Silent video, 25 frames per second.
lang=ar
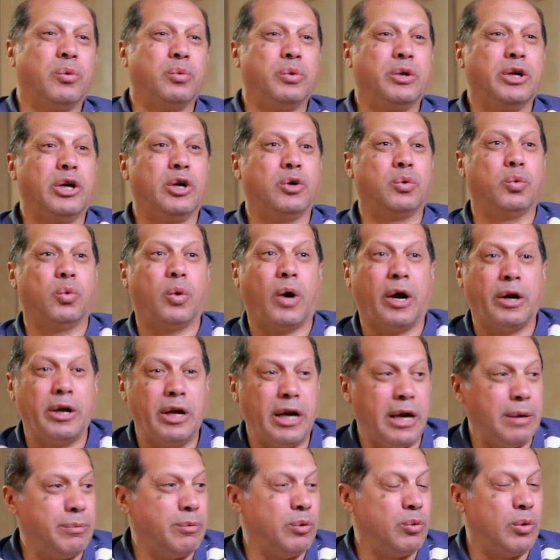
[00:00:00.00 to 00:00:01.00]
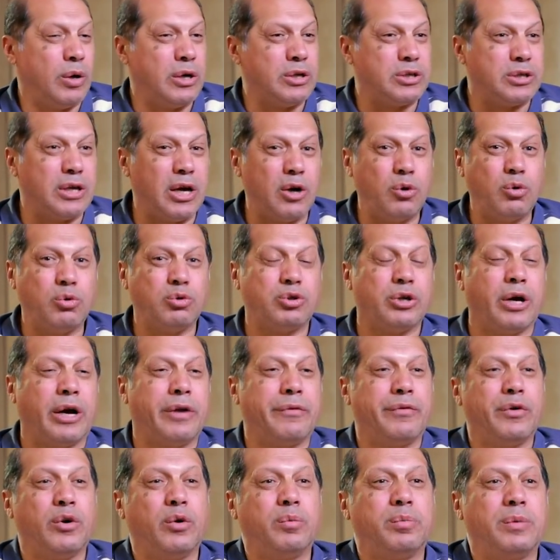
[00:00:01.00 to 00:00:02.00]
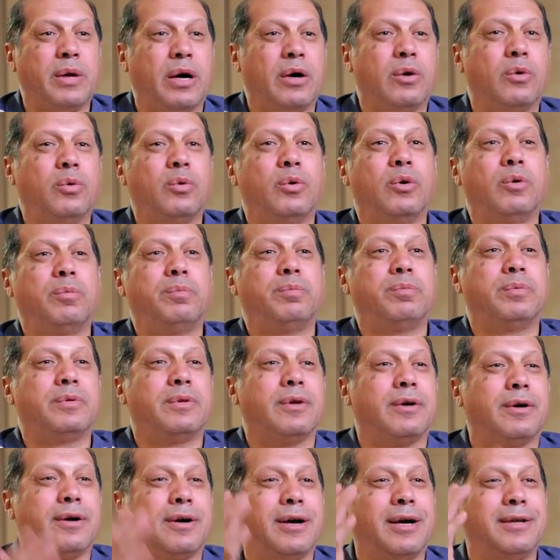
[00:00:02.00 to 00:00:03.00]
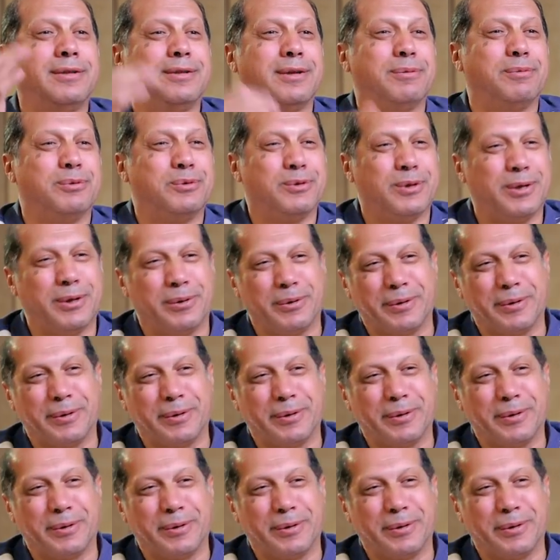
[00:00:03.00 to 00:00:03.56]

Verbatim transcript: وضحكوا وهنعمل وهنسوي ومش عارف ايه وبتاع خدنا البطوله